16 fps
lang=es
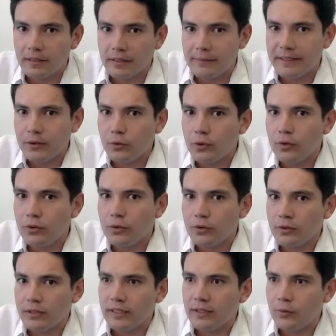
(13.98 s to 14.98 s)
El
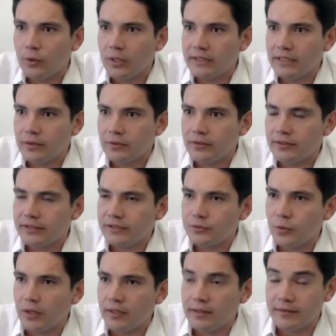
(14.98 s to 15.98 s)
vehículo, el cual tengo en
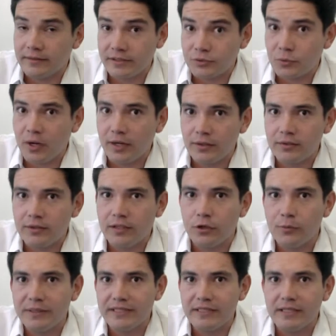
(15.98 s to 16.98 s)
resguardo del
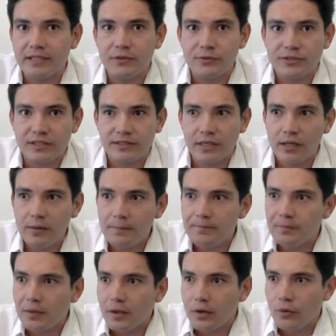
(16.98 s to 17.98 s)
Comité Directivo Estatal,
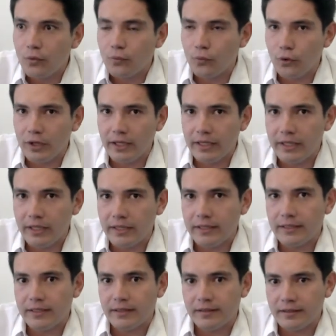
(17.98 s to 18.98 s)
fue
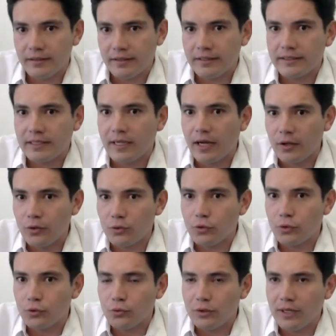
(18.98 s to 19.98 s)
eh, atacado
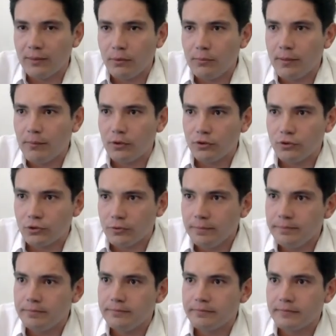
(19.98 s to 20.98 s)
con una bomba Molotov
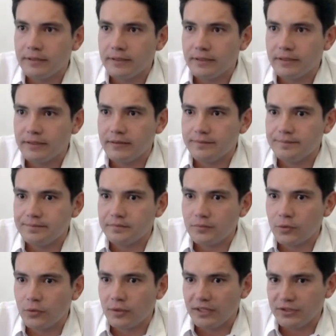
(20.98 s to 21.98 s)

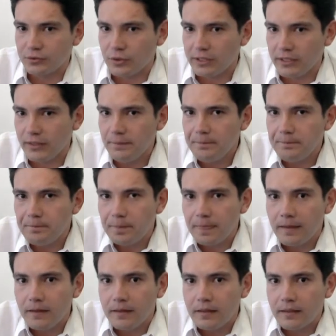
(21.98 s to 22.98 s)
eh, con gasolina
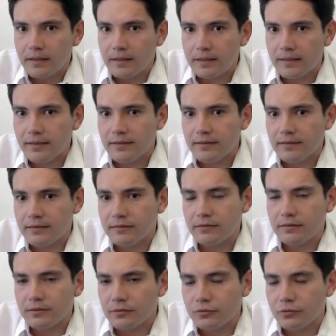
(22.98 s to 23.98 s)
y
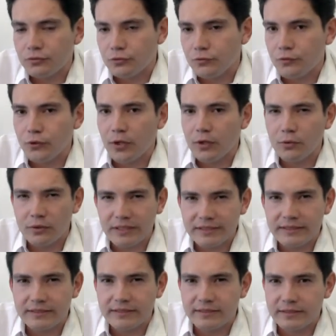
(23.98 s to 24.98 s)
sufrió
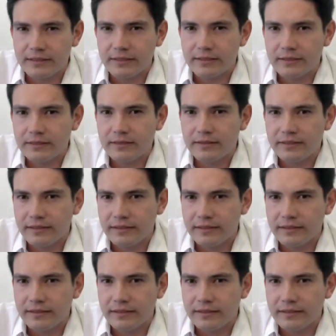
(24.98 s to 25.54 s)
algunas este,